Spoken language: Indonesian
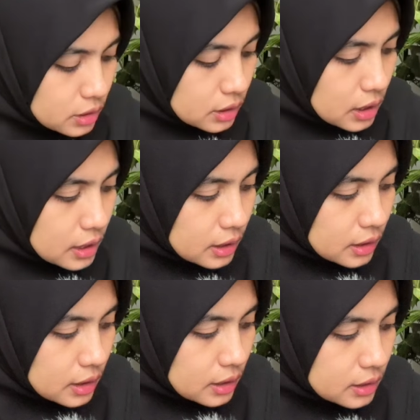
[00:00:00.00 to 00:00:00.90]
ini ada
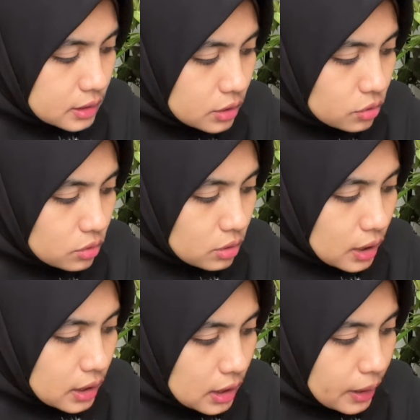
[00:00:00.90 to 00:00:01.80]
tiga nih di situ
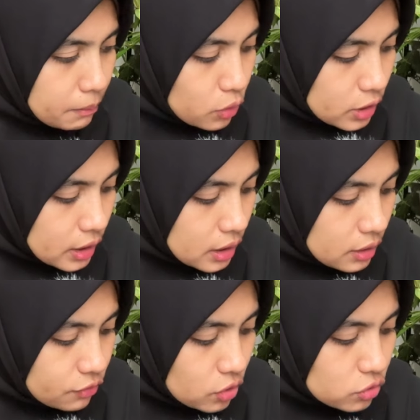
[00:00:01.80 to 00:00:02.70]
ada lemon ya
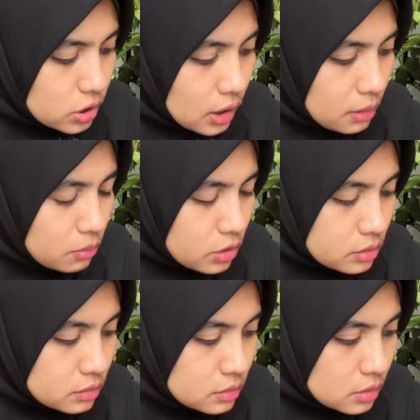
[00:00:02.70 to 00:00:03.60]
ficus lemon
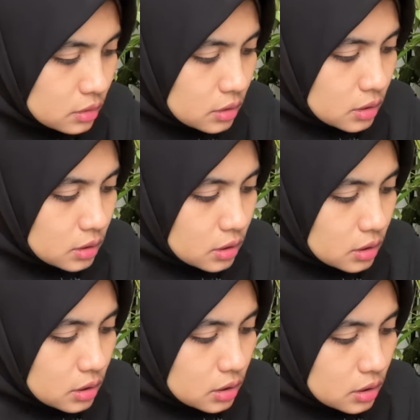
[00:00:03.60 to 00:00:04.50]

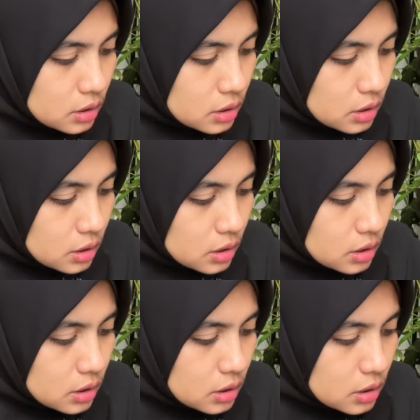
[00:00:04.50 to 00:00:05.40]

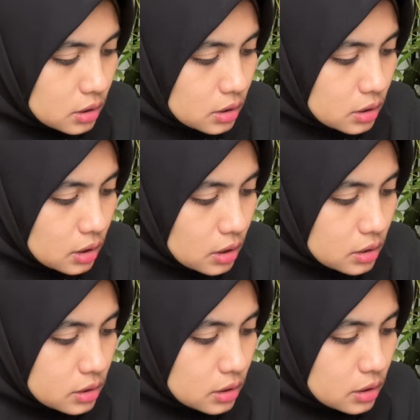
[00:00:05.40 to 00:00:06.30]
eh, yang di
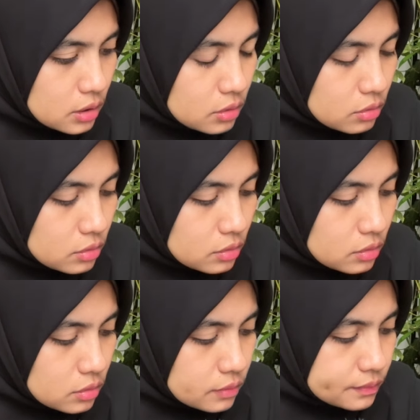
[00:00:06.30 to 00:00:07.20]
sini itu
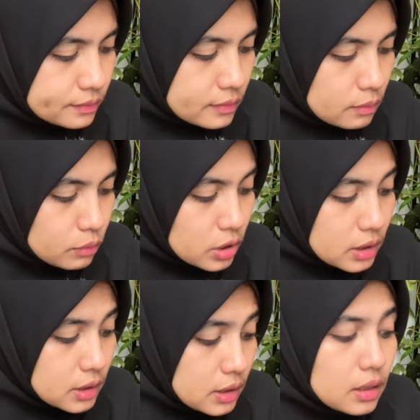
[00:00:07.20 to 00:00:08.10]

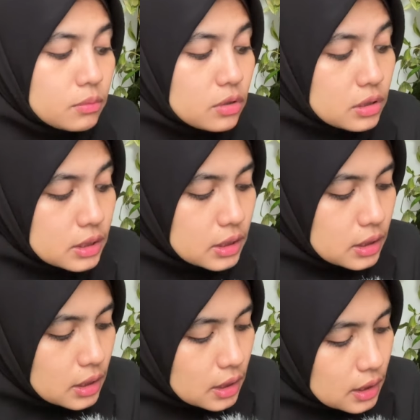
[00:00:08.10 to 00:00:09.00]
bergendi ya bergendi.
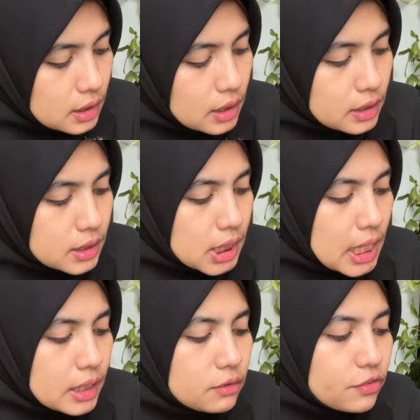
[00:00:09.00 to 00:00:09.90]
nah yang di tengah
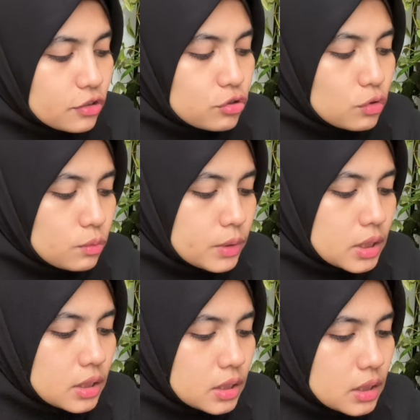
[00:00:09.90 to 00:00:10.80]
ini ficus ruby
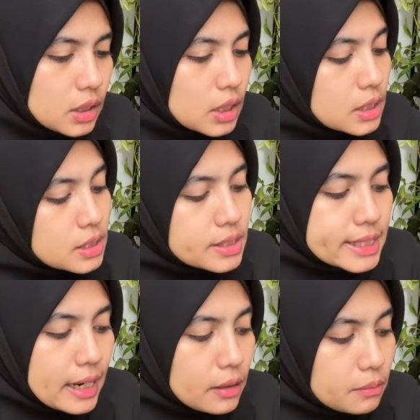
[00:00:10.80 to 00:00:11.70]

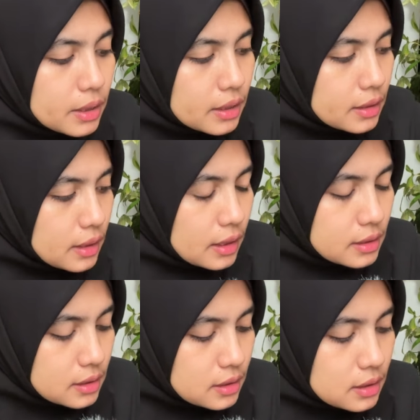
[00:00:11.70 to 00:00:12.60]
cakep banget
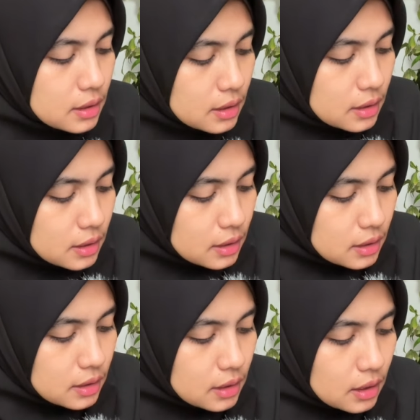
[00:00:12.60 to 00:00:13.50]
guys
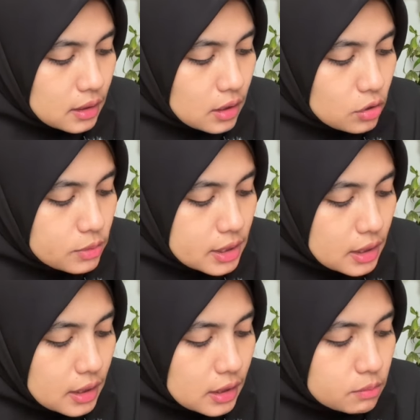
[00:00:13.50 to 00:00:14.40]
nah ini kalau
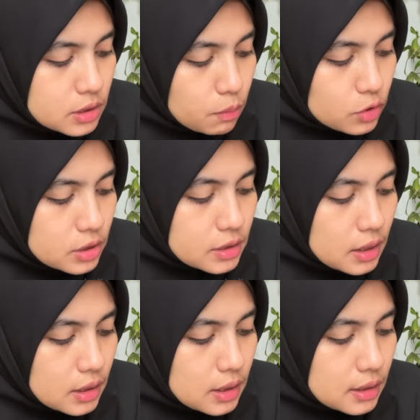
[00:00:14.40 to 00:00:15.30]
misalnya kalian bisa
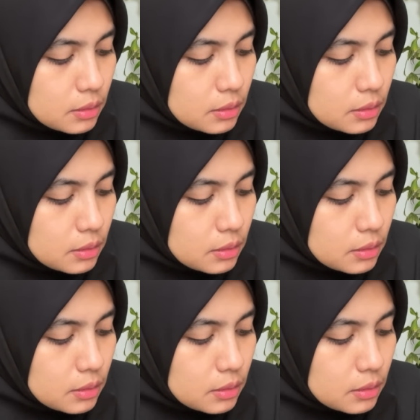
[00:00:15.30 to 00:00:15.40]
posisikan dengan